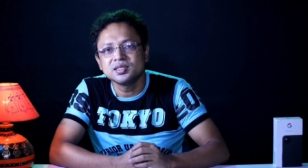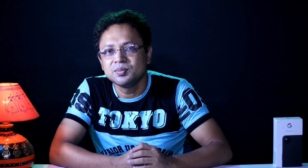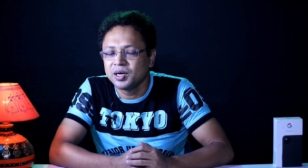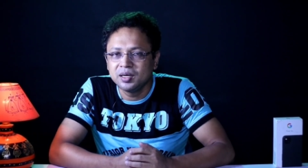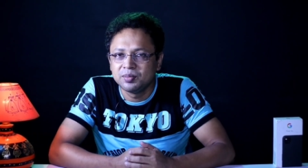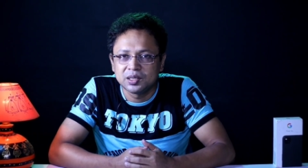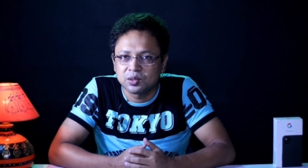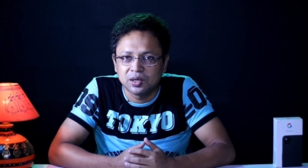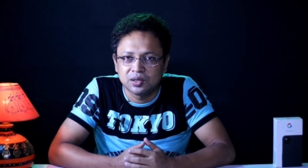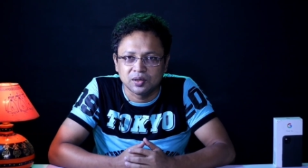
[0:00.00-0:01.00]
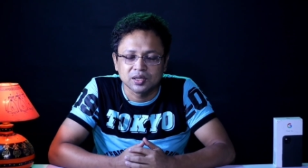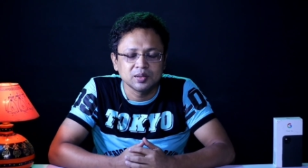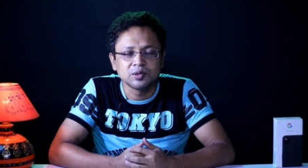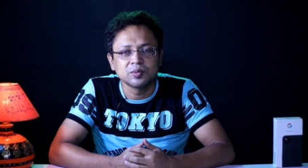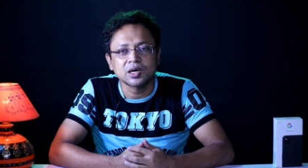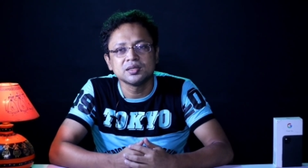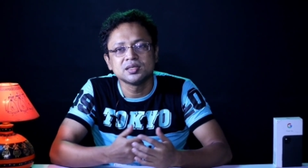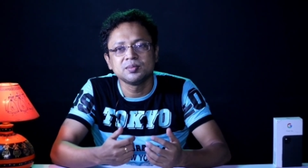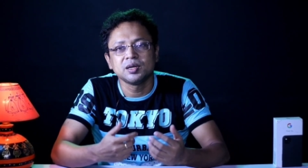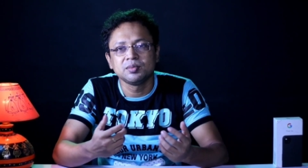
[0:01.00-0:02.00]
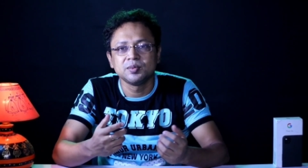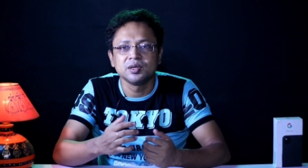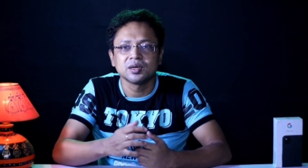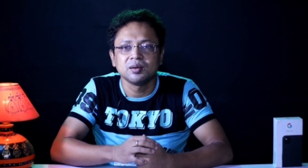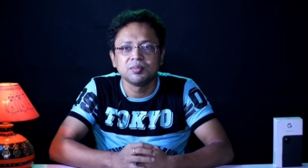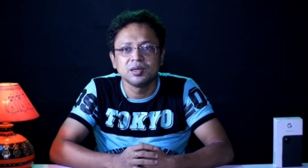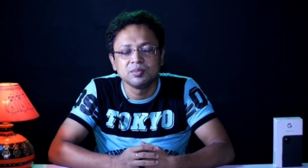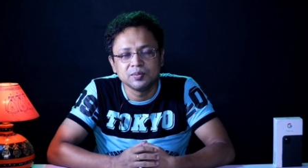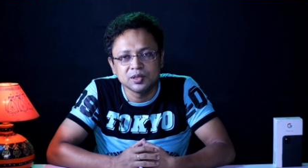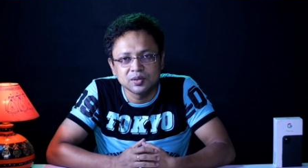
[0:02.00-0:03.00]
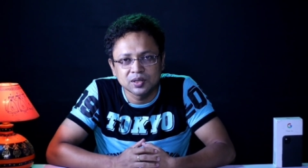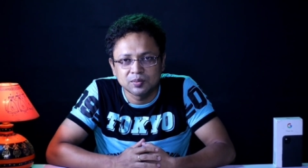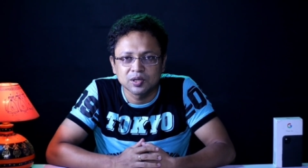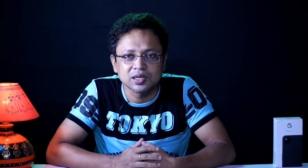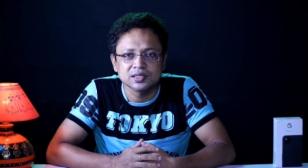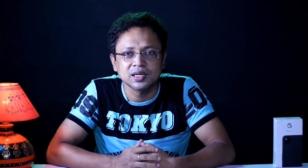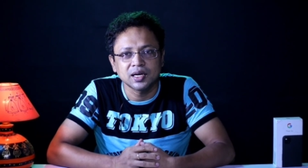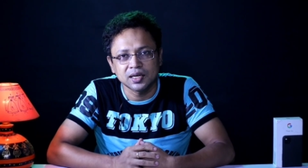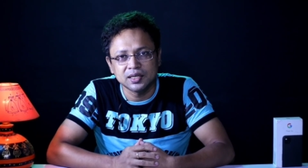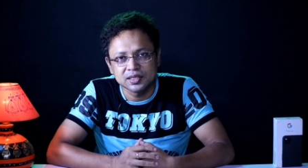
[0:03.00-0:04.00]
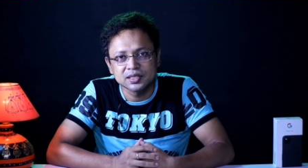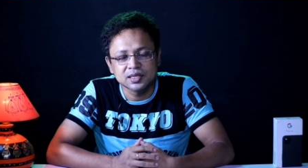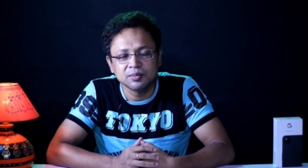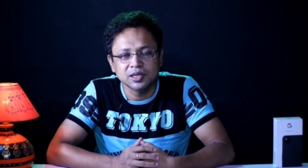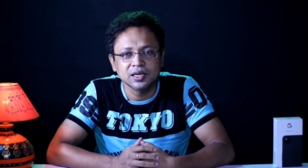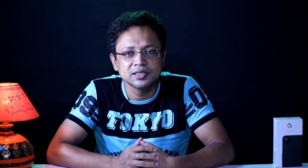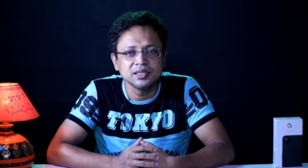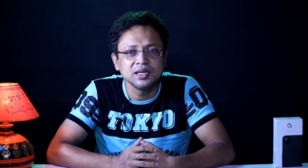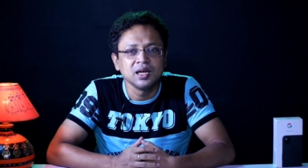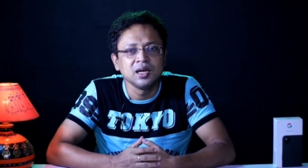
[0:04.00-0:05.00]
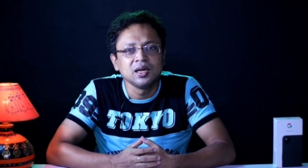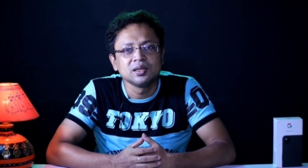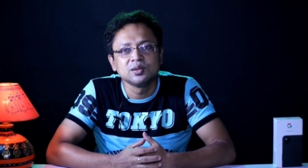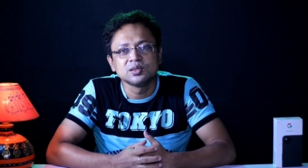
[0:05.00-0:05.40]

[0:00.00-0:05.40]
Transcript: ক্রিপ্টোকারেন্সি মানেই বিটকয়েন নয় ক্রিপ্টোকারেন্সি মানে বিভিন্ন কোম্পানি বিভিন্ন ক্রিপ্টোকারেন্সি এর আগে নিয়ে এসেছে আমরা দেখেছি